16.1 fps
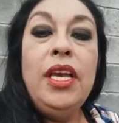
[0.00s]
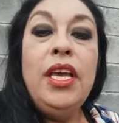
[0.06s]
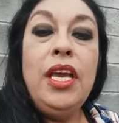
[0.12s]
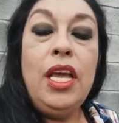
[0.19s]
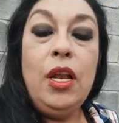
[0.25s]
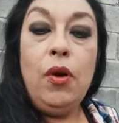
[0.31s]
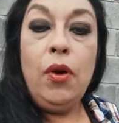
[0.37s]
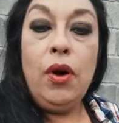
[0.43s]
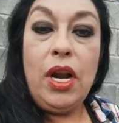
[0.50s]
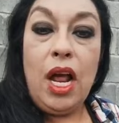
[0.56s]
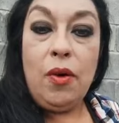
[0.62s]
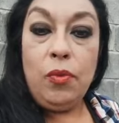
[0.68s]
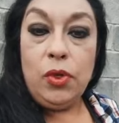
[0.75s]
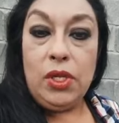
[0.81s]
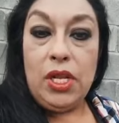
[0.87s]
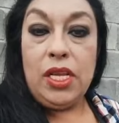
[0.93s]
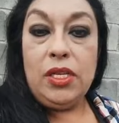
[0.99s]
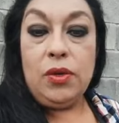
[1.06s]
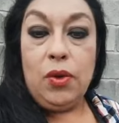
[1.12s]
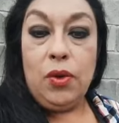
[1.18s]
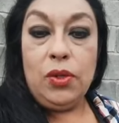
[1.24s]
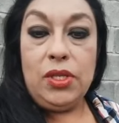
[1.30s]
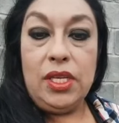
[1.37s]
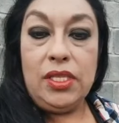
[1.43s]
y logramos las
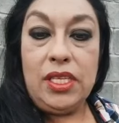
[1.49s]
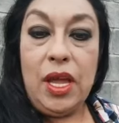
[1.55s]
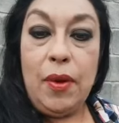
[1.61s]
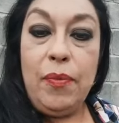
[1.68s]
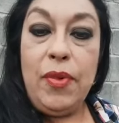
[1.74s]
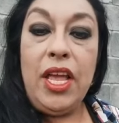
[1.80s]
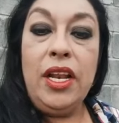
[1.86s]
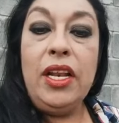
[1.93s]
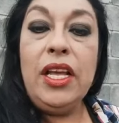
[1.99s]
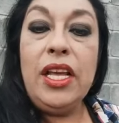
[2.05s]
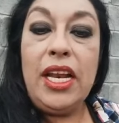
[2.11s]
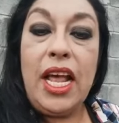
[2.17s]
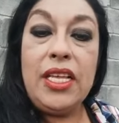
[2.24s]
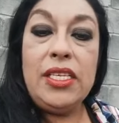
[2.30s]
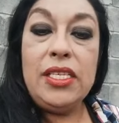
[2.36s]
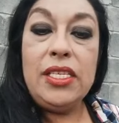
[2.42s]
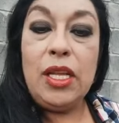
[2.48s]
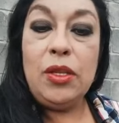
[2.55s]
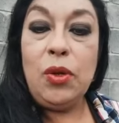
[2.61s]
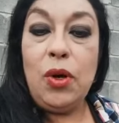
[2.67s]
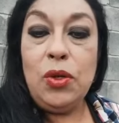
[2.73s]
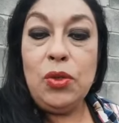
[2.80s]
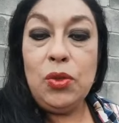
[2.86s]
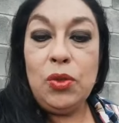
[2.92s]
cosas. También gracias a
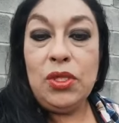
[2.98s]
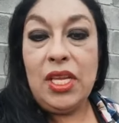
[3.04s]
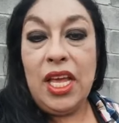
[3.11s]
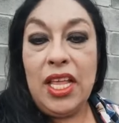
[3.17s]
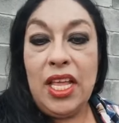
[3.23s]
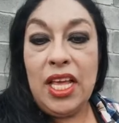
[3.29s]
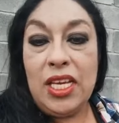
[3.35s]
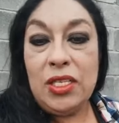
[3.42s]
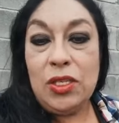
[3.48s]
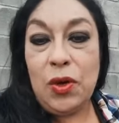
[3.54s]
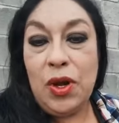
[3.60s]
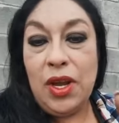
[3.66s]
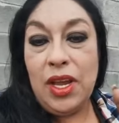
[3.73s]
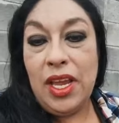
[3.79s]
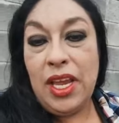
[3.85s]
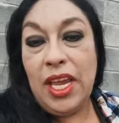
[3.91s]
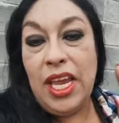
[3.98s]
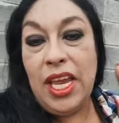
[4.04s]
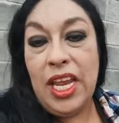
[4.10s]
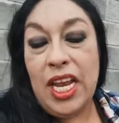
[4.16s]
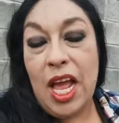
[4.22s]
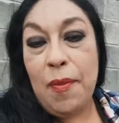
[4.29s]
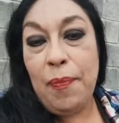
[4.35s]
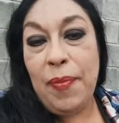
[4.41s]
todos ustedes
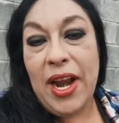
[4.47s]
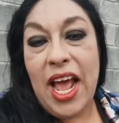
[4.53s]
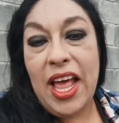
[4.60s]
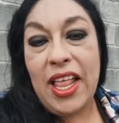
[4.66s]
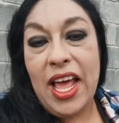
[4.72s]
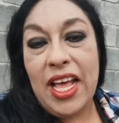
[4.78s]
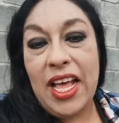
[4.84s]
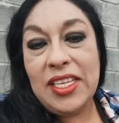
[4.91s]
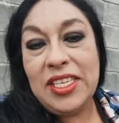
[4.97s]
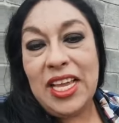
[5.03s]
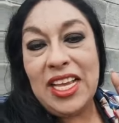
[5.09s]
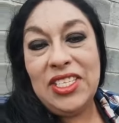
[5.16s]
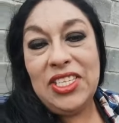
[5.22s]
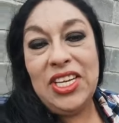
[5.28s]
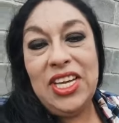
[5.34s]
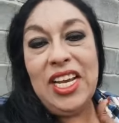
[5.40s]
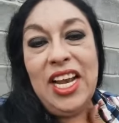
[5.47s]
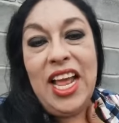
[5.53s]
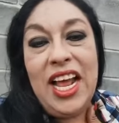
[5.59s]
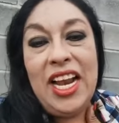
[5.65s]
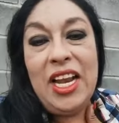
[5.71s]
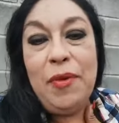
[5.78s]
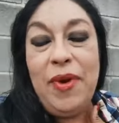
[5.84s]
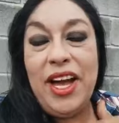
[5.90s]
Quina Prada hasta Chile,
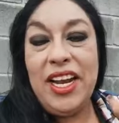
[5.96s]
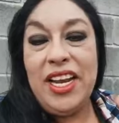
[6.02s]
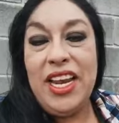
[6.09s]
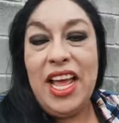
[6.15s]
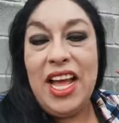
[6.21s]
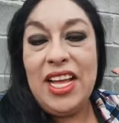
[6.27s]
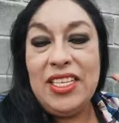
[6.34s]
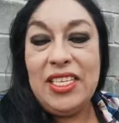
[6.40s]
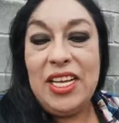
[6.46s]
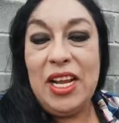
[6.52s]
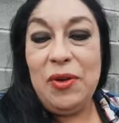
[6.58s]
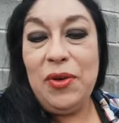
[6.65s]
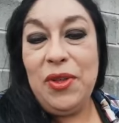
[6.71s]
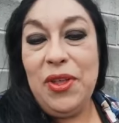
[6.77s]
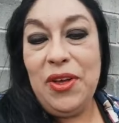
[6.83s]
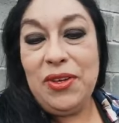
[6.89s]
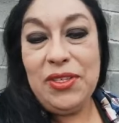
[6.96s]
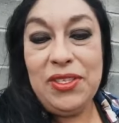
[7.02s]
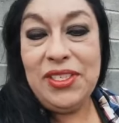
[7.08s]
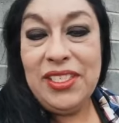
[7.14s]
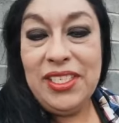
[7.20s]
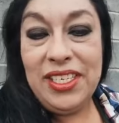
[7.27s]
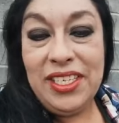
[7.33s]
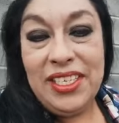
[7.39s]
Alemania, saludos.
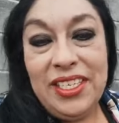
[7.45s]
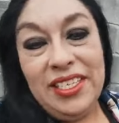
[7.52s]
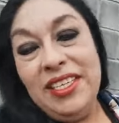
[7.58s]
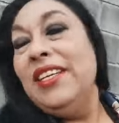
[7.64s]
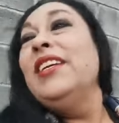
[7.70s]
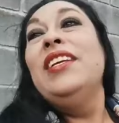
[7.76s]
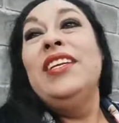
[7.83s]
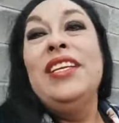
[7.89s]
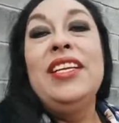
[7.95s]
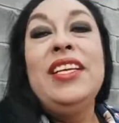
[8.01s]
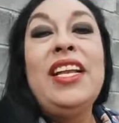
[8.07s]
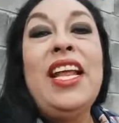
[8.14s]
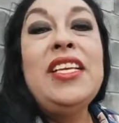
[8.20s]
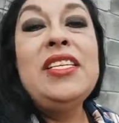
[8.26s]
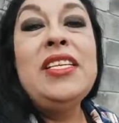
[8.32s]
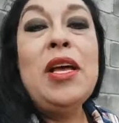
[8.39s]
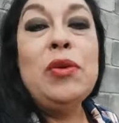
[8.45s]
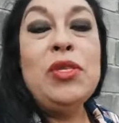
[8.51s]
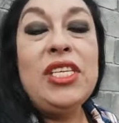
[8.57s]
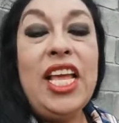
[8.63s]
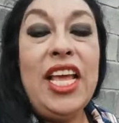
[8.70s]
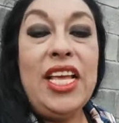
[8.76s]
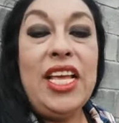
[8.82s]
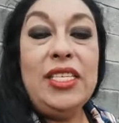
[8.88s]
Gracias a
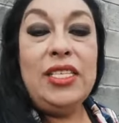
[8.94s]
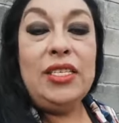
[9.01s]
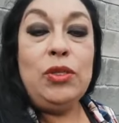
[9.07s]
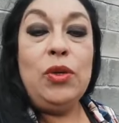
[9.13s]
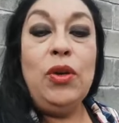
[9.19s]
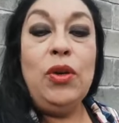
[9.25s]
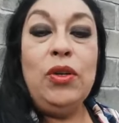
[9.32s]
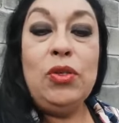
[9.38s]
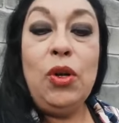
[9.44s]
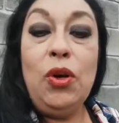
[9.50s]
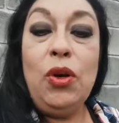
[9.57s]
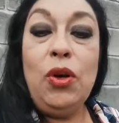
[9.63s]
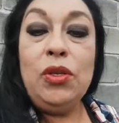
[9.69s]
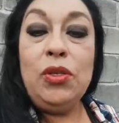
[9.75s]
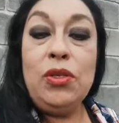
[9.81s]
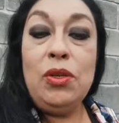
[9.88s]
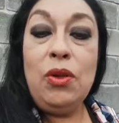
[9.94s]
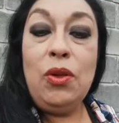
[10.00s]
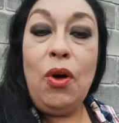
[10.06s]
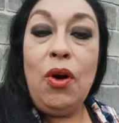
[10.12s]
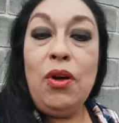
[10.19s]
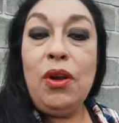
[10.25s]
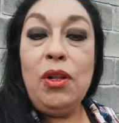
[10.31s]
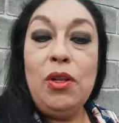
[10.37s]
ustedes son, son los
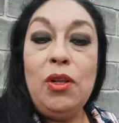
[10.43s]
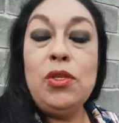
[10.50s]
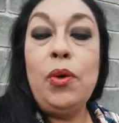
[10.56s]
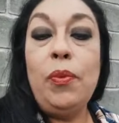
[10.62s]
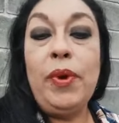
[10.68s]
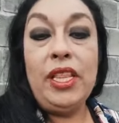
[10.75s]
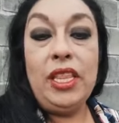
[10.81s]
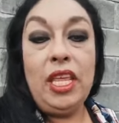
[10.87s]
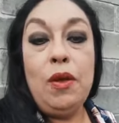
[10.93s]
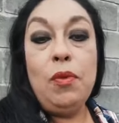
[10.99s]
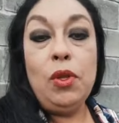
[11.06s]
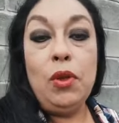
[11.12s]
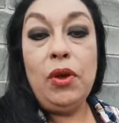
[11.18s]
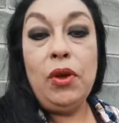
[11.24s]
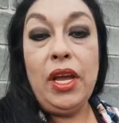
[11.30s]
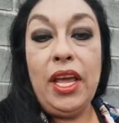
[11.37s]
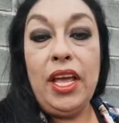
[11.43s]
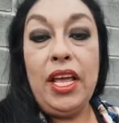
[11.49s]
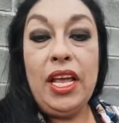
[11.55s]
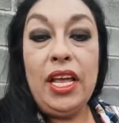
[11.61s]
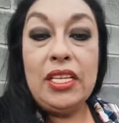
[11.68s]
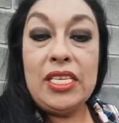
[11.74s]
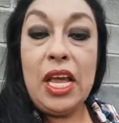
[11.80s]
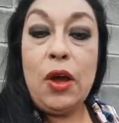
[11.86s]
logros, los objetivos, lo
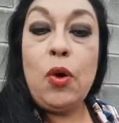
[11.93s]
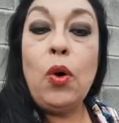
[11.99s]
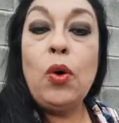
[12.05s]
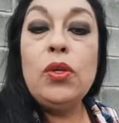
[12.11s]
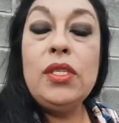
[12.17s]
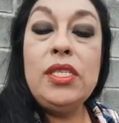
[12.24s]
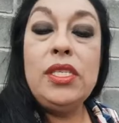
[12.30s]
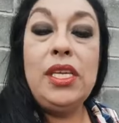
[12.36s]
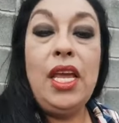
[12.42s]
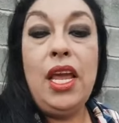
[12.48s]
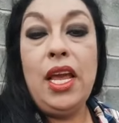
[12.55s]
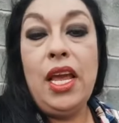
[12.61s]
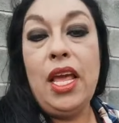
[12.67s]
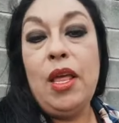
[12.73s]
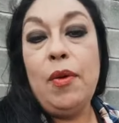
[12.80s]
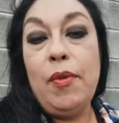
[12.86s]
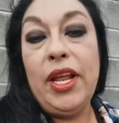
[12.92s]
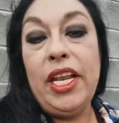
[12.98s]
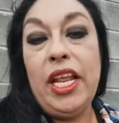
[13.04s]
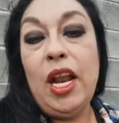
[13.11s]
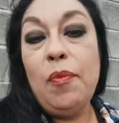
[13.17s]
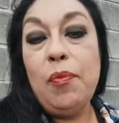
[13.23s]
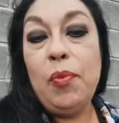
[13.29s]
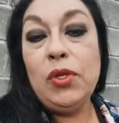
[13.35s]
que se consigue de
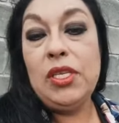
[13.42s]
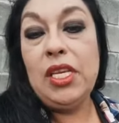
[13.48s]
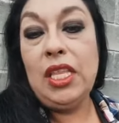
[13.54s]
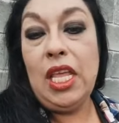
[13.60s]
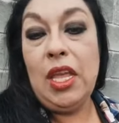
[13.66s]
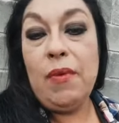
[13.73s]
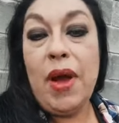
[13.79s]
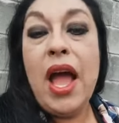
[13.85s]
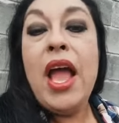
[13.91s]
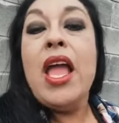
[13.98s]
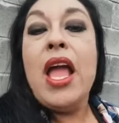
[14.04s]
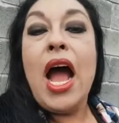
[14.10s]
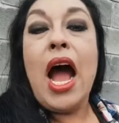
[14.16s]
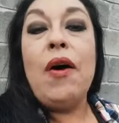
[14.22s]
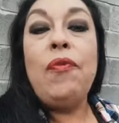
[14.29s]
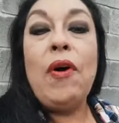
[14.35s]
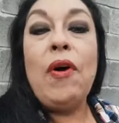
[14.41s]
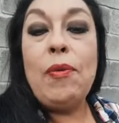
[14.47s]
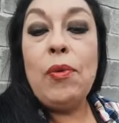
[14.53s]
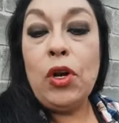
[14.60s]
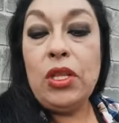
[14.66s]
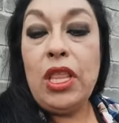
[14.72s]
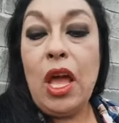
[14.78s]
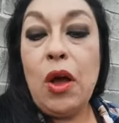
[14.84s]
manera positiva a
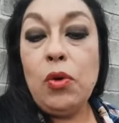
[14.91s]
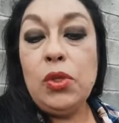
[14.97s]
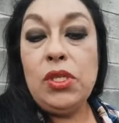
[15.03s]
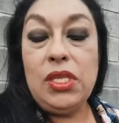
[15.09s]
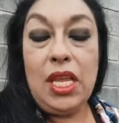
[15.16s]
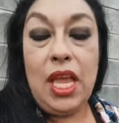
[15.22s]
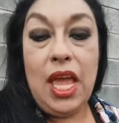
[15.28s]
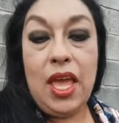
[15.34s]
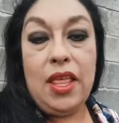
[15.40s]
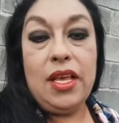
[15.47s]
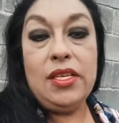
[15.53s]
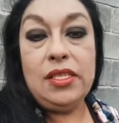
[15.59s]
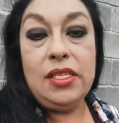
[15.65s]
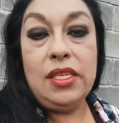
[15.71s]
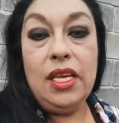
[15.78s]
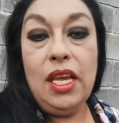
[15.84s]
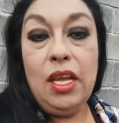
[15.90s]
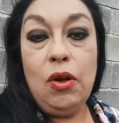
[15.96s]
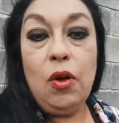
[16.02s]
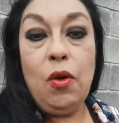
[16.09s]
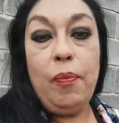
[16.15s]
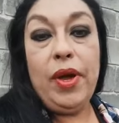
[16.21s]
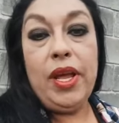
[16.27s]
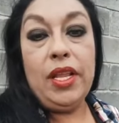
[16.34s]
favor de ustedes y
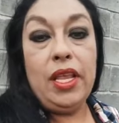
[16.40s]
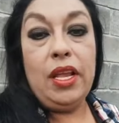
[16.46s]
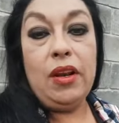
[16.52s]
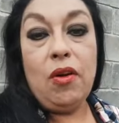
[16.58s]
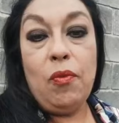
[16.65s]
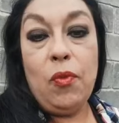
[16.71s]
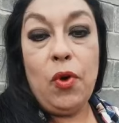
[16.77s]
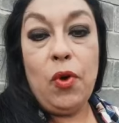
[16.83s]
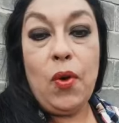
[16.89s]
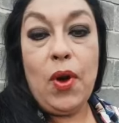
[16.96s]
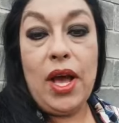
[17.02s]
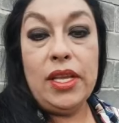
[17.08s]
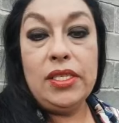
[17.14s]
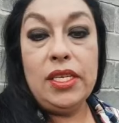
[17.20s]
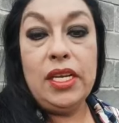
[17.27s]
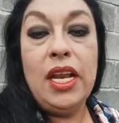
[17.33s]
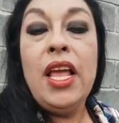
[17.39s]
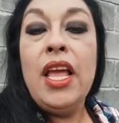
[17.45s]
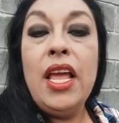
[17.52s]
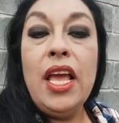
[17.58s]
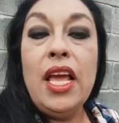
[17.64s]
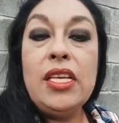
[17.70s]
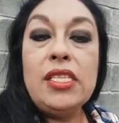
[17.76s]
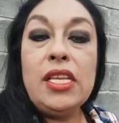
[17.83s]
no perder como lo hacen.
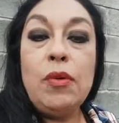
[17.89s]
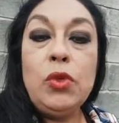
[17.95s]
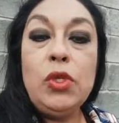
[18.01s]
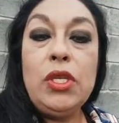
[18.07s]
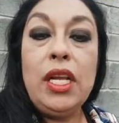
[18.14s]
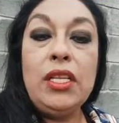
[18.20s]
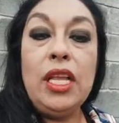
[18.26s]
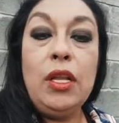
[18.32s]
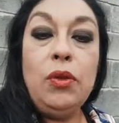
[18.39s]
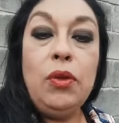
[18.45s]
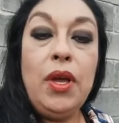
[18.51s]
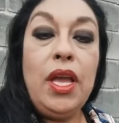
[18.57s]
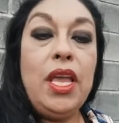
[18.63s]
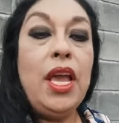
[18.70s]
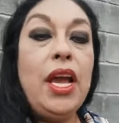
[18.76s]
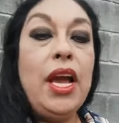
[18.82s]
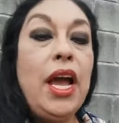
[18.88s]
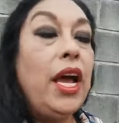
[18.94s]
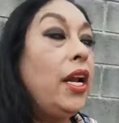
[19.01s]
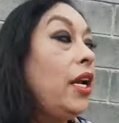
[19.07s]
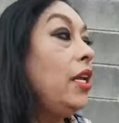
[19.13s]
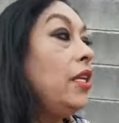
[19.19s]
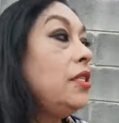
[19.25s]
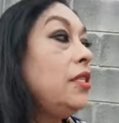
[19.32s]
Estamos tratando de llegar,
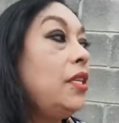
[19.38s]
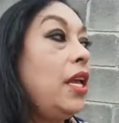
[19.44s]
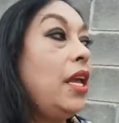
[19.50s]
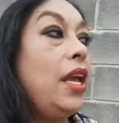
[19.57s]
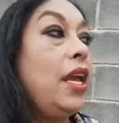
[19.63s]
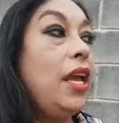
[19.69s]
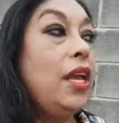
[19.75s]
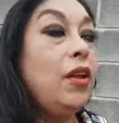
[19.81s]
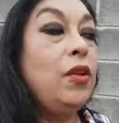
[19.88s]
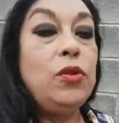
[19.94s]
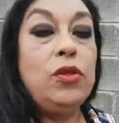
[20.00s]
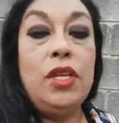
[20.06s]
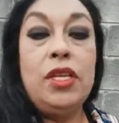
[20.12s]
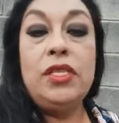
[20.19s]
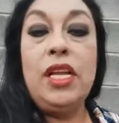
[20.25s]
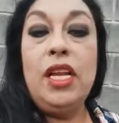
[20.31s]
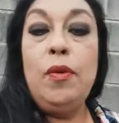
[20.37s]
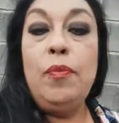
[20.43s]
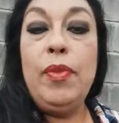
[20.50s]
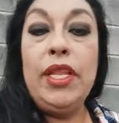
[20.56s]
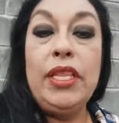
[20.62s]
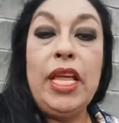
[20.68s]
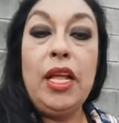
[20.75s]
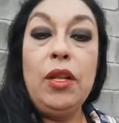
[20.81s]
este, nos están
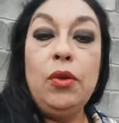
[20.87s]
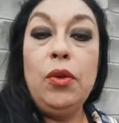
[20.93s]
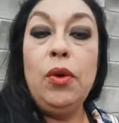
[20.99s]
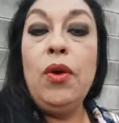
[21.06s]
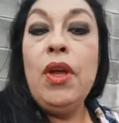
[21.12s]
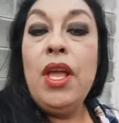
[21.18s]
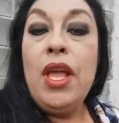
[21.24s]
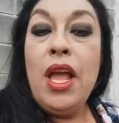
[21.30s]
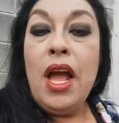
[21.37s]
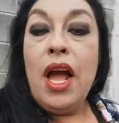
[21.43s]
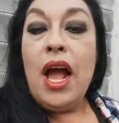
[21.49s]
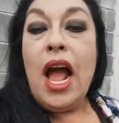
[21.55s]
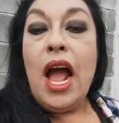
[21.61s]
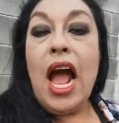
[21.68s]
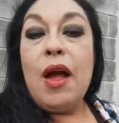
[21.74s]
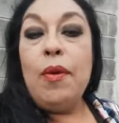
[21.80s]
invitando a